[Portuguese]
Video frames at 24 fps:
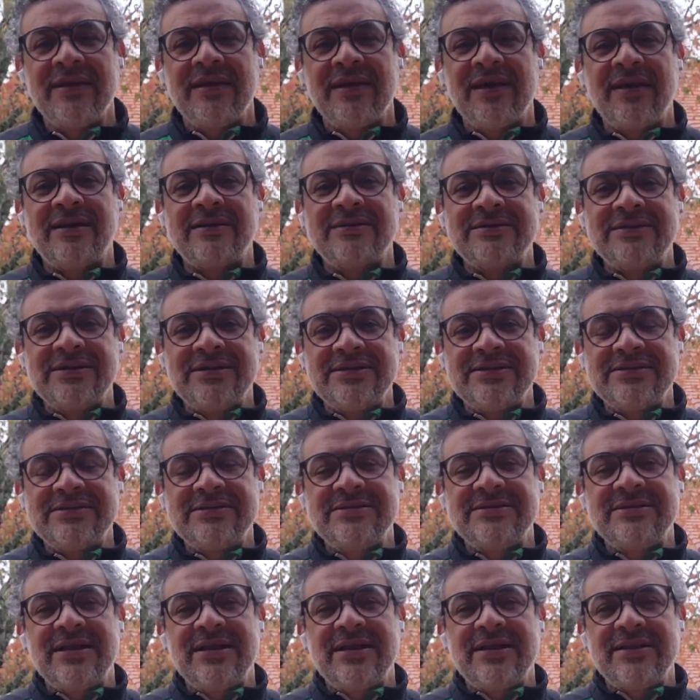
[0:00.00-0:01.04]
A gente
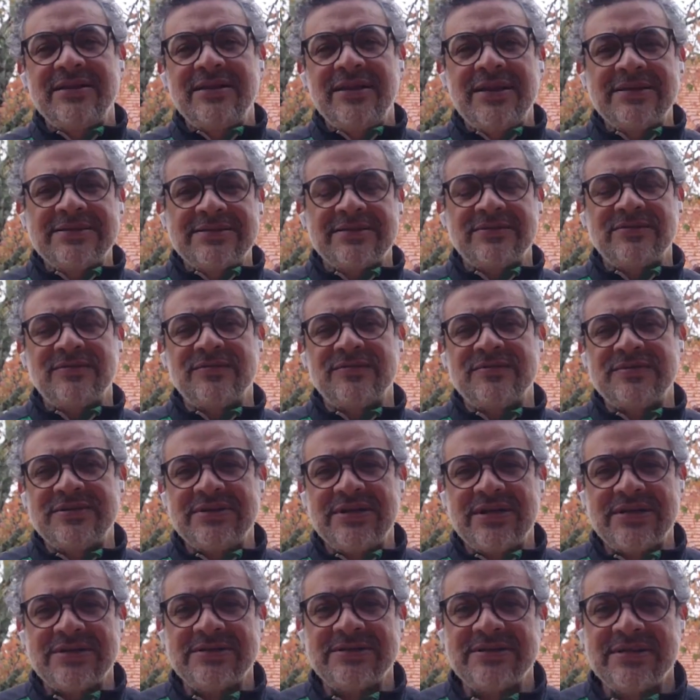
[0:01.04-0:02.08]
tem que ter essa
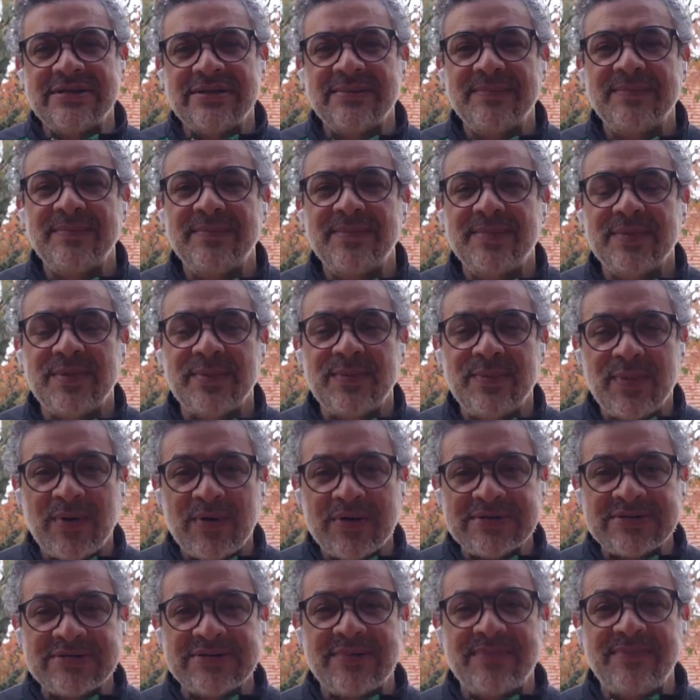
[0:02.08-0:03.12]
consciência
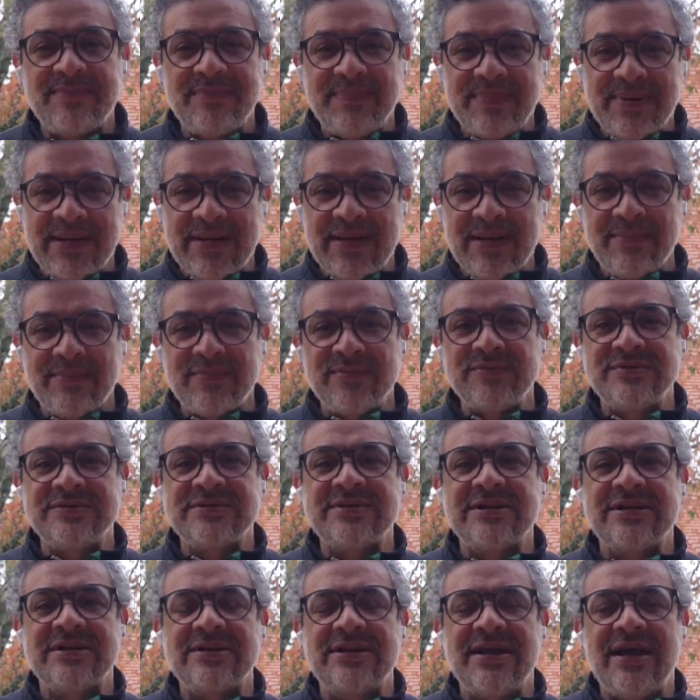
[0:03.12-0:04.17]
proposta pela
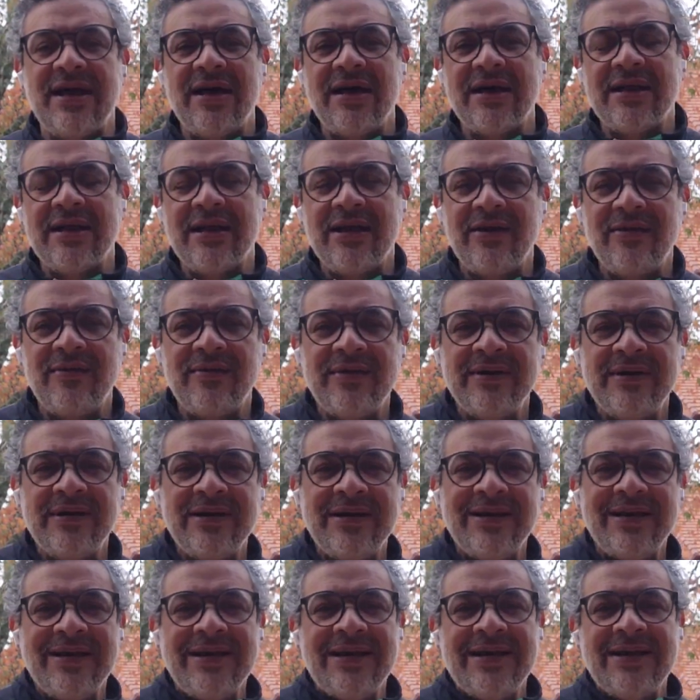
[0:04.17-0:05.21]
música da Raquel,
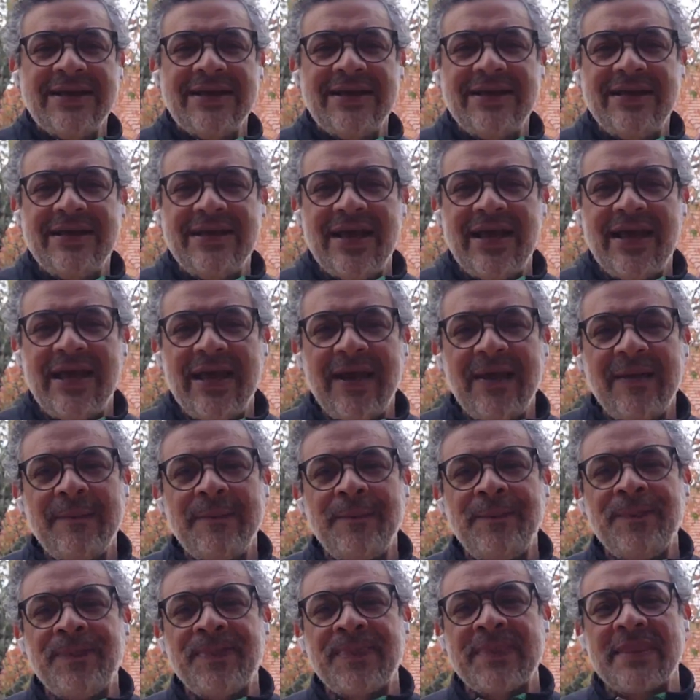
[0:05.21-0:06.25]
que é
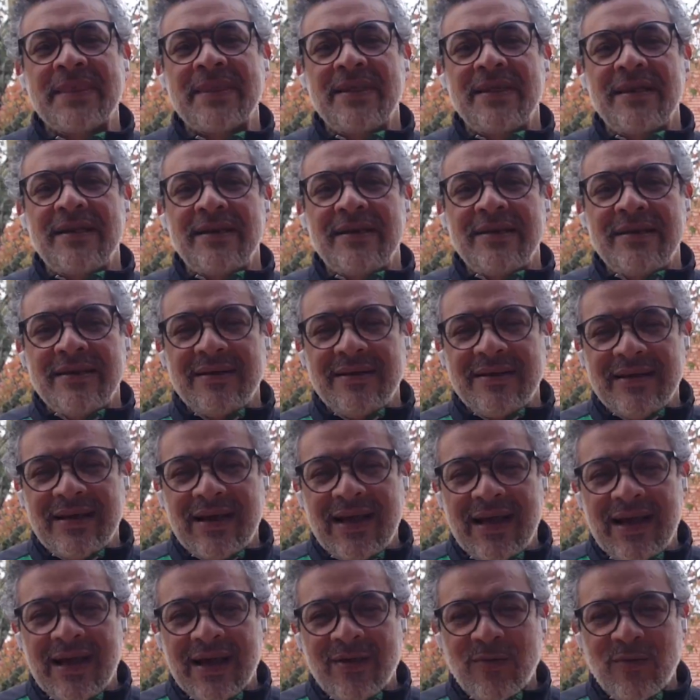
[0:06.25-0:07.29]

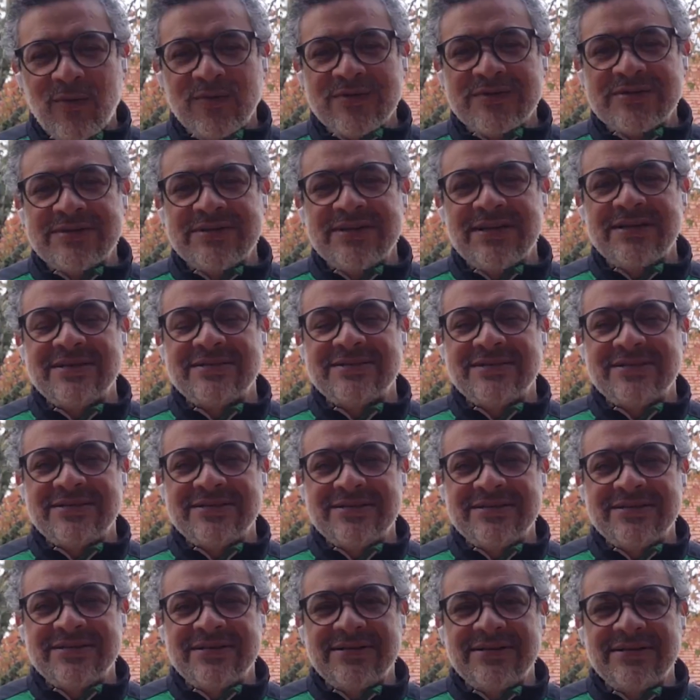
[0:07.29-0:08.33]
a consciência
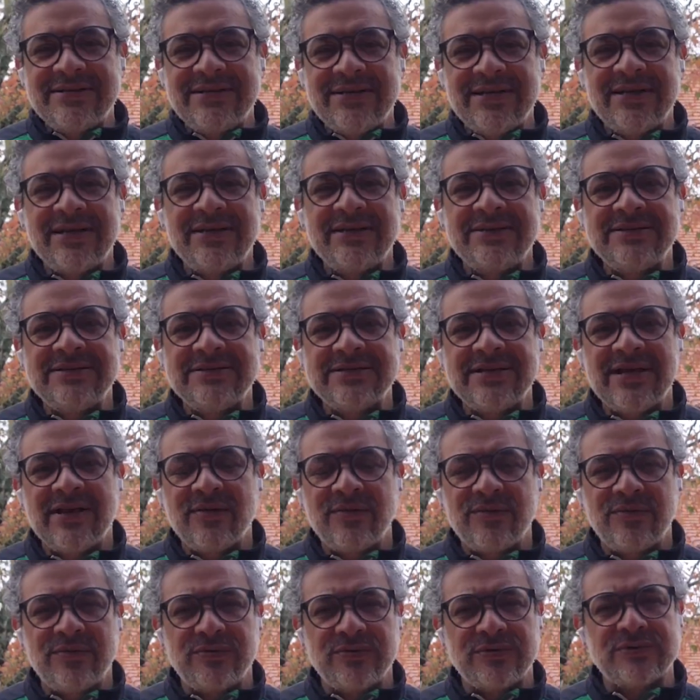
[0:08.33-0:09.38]
de que Ele está
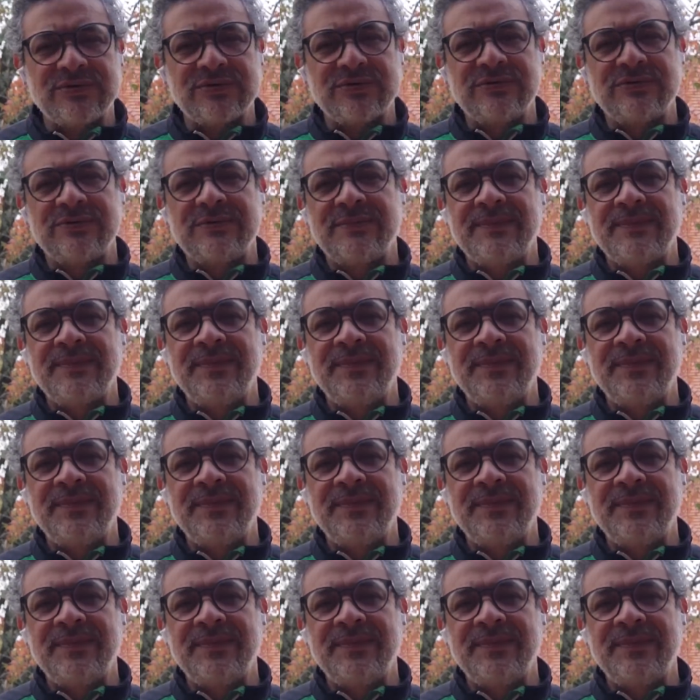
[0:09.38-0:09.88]
conosco.